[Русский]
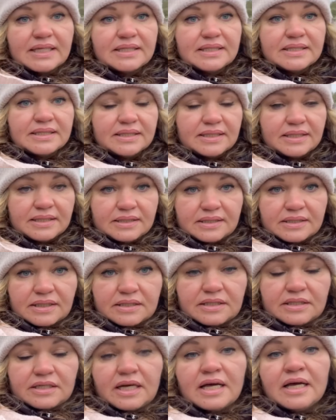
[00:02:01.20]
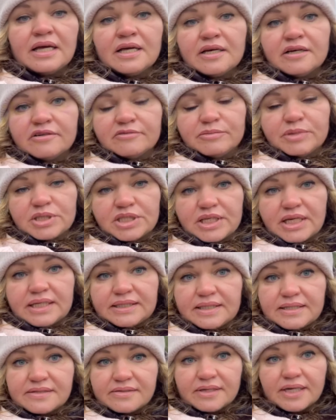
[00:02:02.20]
не делать никаких
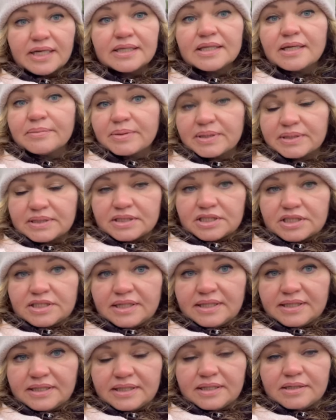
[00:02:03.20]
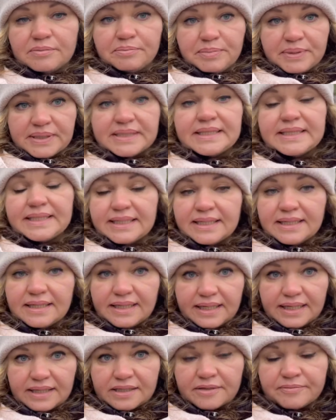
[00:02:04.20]
вмешательств на протяжении пяти
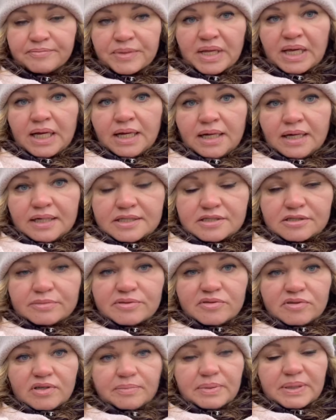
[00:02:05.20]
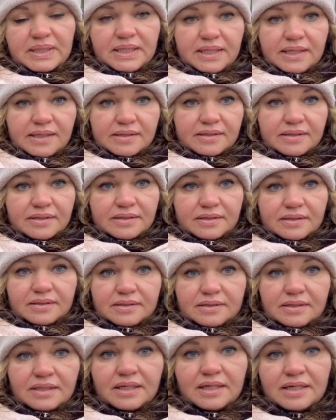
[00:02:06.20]
лет. Собственно, пять лет
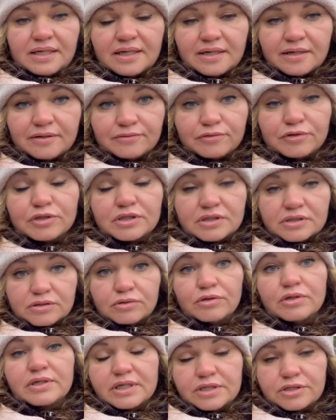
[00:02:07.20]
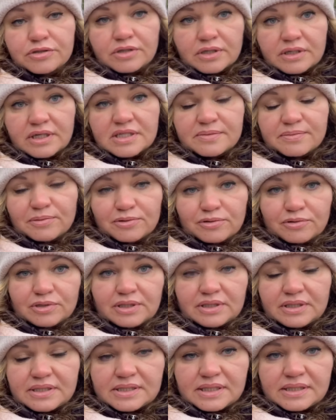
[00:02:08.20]
э, вот только что как раз
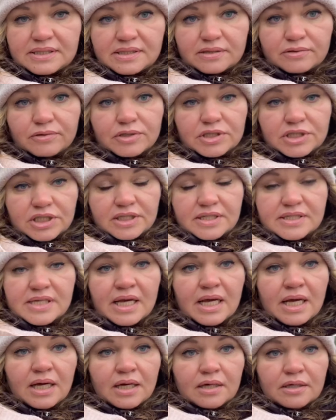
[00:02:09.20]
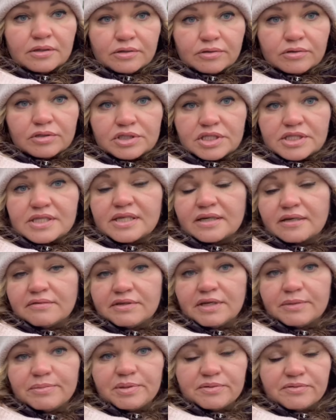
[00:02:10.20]
полгода назад закончились, но, честно
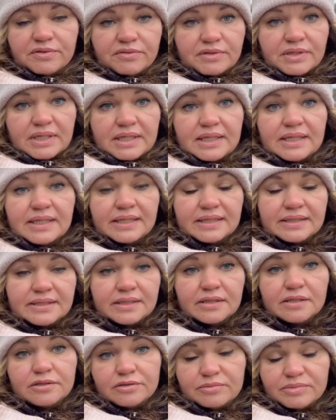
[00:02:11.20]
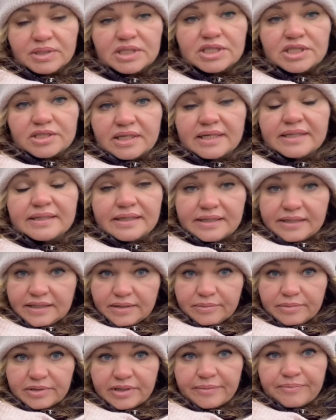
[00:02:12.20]
говоря, прививки делать у меня желания
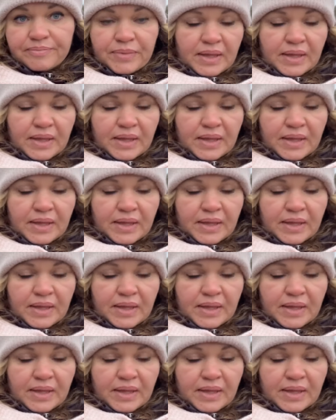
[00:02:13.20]
не было.